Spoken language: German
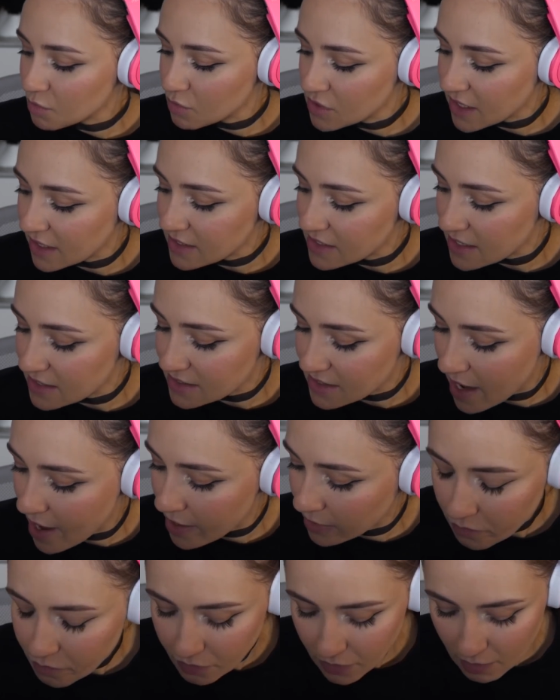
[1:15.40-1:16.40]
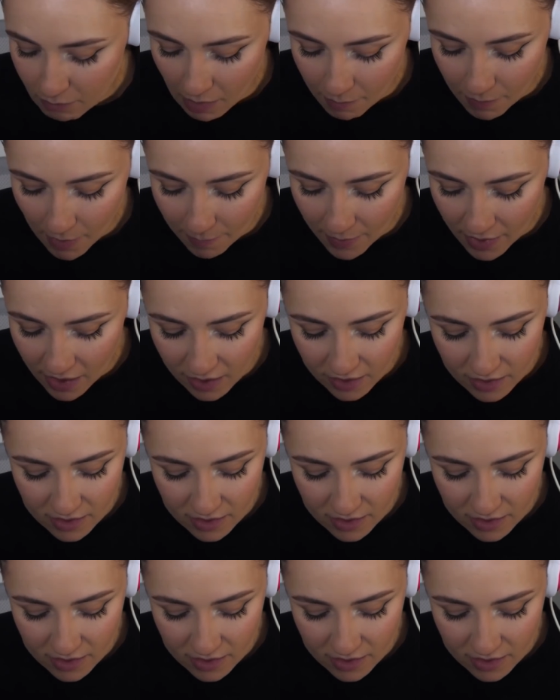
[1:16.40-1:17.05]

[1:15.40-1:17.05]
ich ganz ehrlich sagen, mein Papa